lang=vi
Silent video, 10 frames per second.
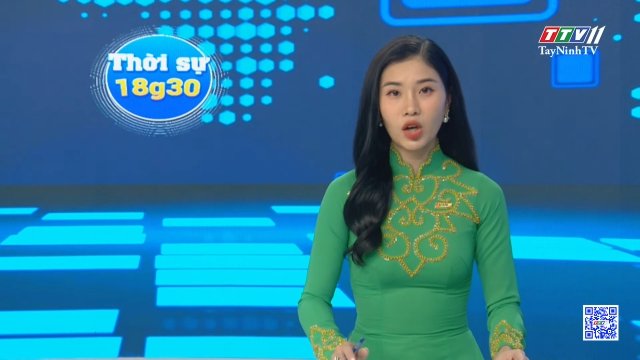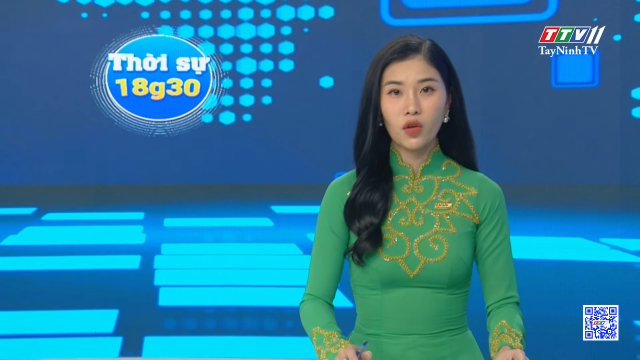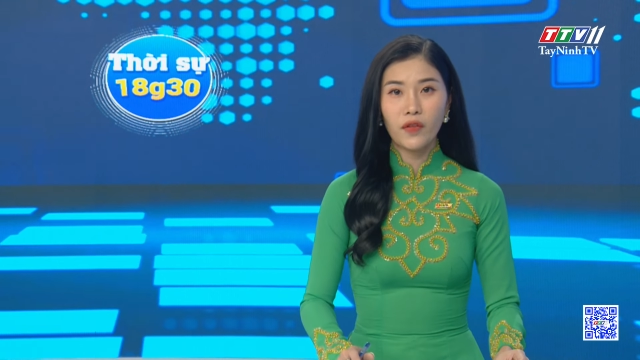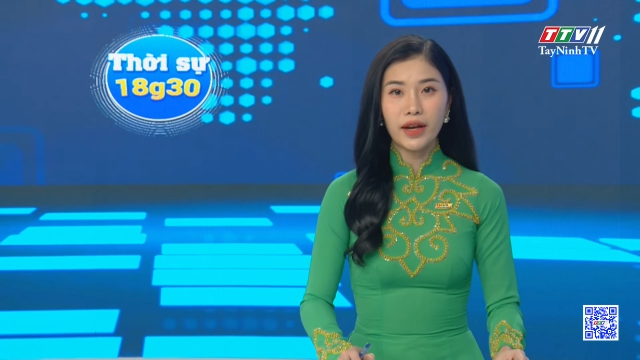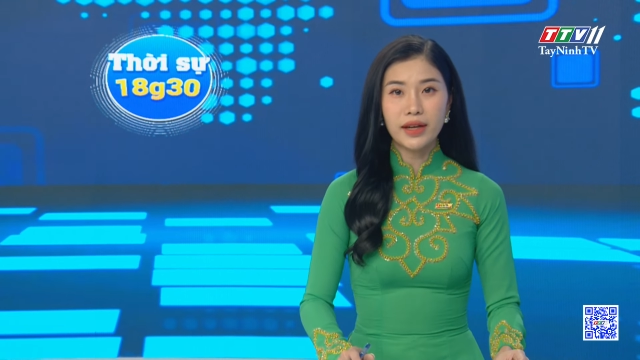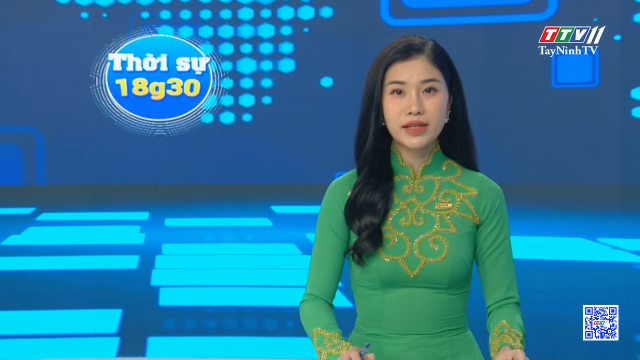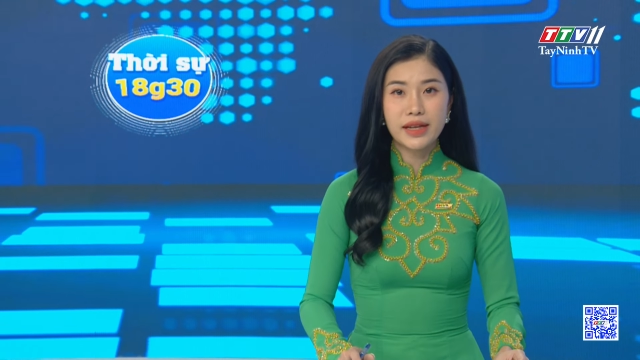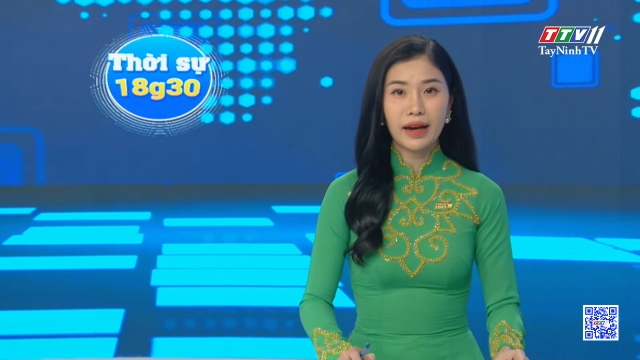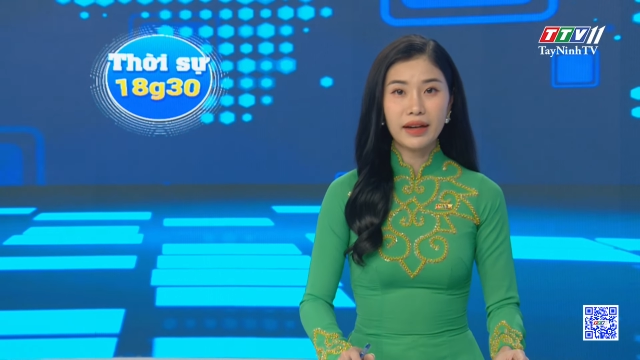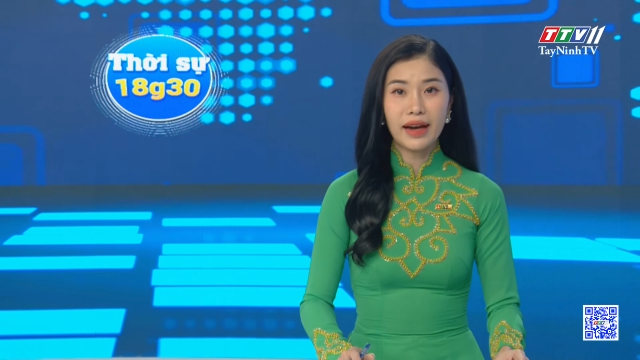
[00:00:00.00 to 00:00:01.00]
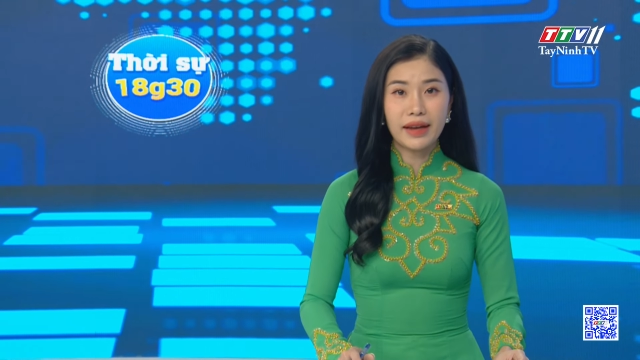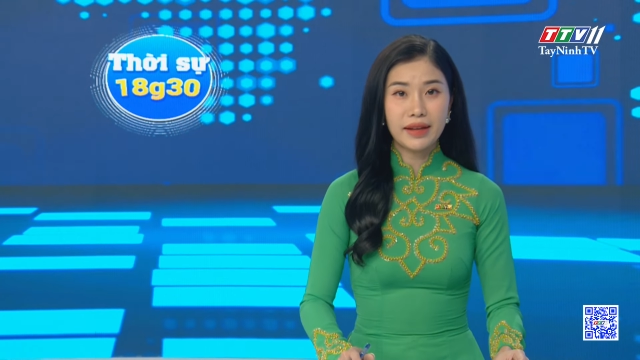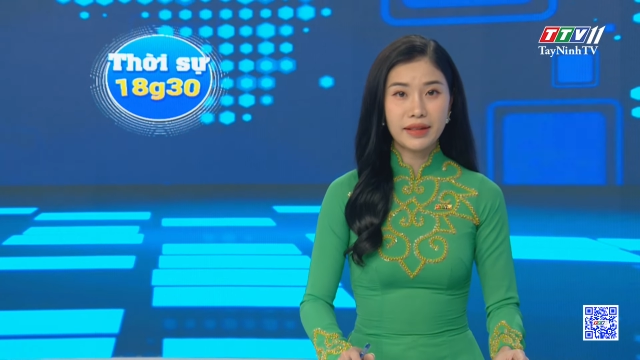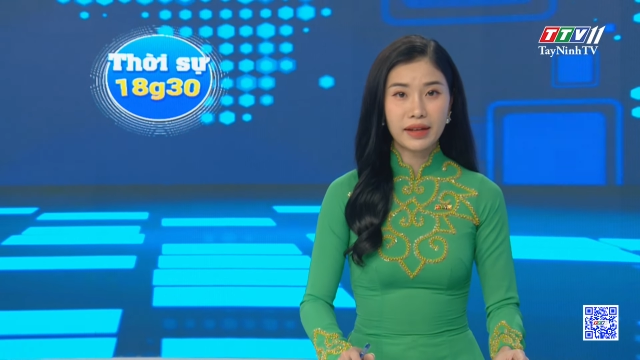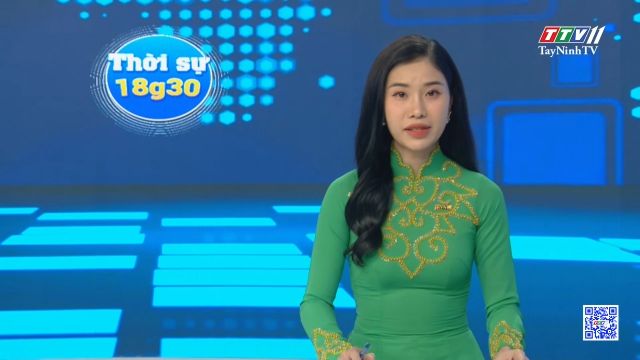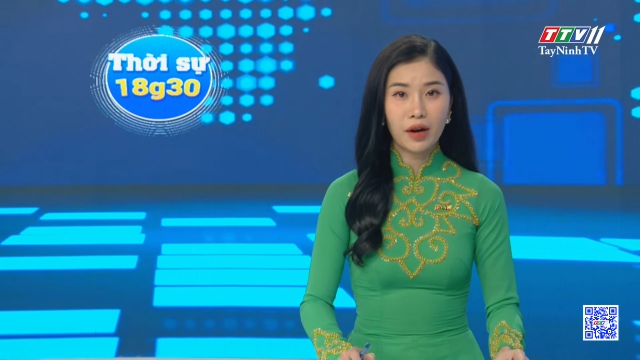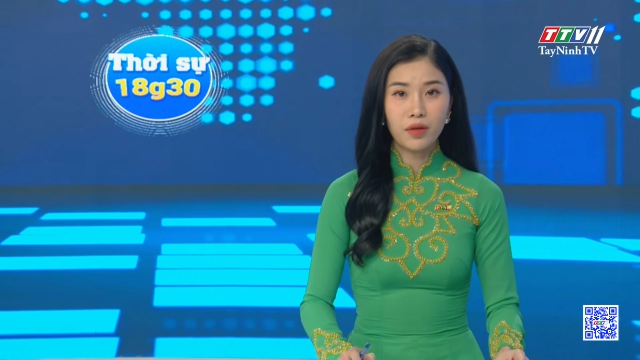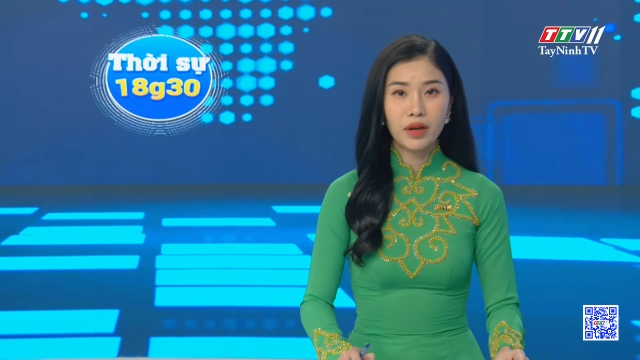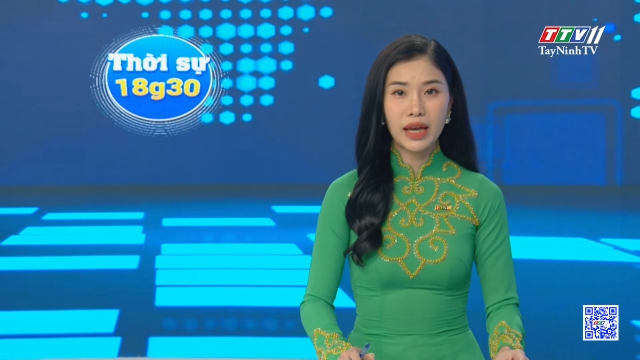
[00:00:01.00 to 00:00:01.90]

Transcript: Thưa quý vị, sáng ngày chín tháng sáu,